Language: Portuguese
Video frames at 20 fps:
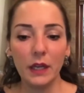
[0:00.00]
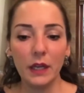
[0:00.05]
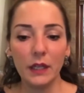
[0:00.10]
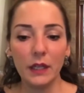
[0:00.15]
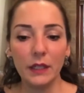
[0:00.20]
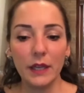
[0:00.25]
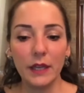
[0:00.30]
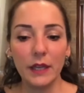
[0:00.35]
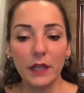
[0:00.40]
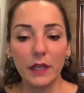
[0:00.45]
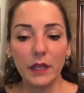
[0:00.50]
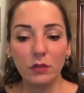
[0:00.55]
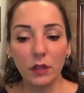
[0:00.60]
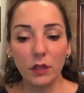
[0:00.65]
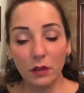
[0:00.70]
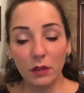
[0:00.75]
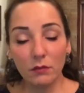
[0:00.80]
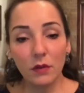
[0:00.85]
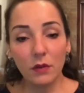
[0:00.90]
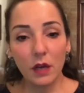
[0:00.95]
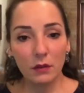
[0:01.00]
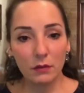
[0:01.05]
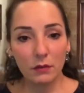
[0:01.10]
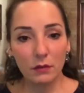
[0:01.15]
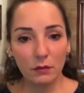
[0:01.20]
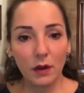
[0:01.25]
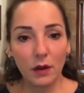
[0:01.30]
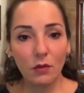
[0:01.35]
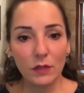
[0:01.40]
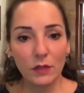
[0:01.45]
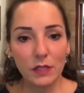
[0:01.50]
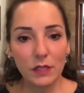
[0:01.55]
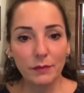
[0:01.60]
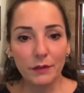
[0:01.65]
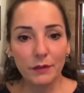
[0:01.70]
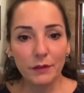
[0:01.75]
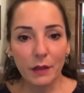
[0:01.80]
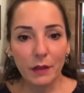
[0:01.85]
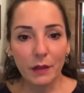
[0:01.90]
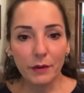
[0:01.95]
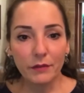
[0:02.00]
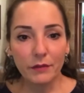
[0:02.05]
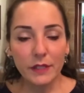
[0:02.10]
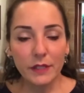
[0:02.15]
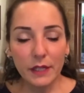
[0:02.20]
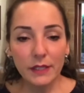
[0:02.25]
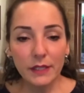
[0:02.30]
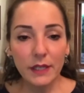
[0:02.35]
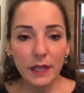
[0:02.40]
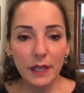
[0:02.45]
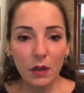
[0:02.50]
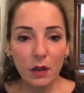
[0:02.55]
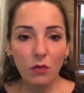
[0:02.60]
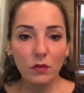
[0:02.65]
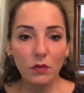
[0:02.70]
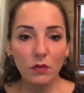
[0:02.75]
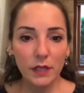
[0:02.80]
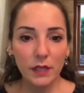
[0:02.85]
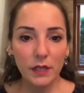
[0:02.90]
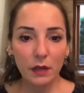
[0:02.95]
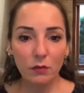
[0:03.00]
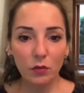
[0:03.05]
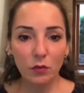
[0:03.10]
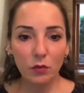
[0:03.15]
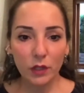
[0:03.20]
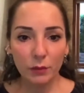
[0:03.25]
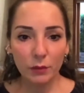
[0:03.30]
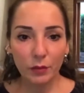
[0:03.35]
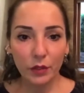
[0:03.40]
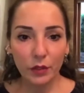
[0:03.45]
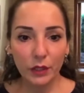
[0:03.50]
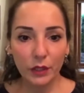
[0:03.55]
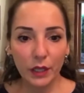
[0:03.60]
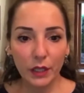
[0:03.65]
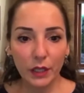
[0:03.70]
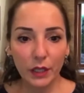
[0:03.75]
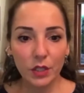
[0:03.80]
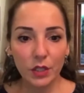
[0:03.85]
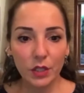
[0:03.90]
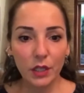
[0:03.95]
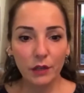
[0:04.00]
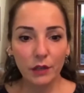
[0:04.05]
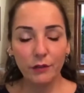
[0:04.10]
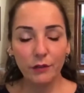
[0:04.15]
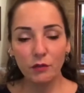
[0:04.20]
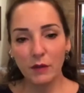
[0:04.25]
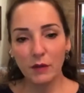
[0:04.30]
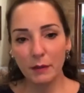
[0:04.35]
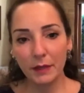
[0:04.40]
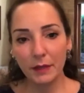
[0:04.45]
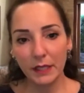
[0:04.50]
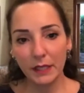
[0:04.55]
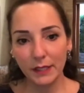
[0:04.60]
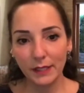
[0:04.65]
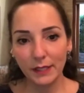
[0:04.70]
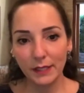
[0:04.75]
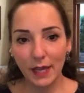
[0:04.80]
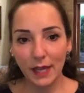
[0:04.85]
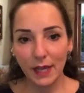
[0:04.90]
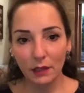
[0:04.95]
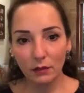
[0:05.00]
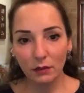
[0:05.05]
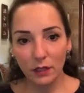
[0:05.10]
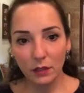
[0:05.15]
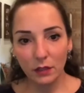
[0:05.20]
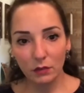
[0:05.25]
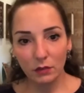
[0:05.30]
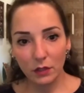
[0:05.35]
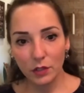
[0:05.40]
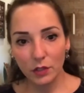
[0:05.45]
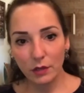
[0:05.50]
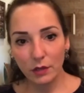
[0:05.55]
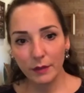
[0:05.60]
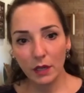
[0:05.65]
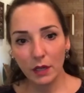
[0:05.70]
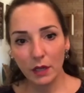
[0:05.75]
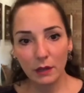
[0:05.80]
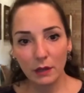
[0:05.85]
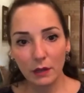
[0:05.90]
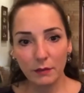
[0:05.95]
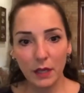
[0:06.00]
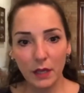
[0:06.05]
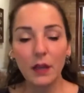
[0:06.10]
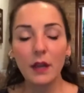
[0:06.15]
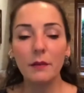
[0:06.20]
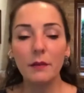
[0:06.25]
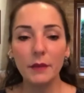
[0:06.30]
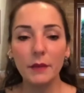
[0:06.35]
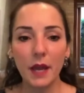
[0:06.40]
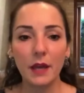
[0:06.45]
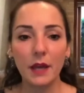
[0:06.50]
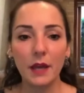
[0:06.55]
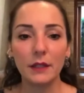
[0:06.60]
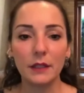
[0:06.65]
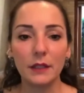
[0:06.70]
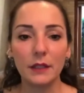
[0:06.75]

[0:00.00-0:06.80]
E aí eu tenho uma, uma coisa para falar para vocês que eu considero muito importante e que foi um aprendizado aí durante a minha, minha caminhada.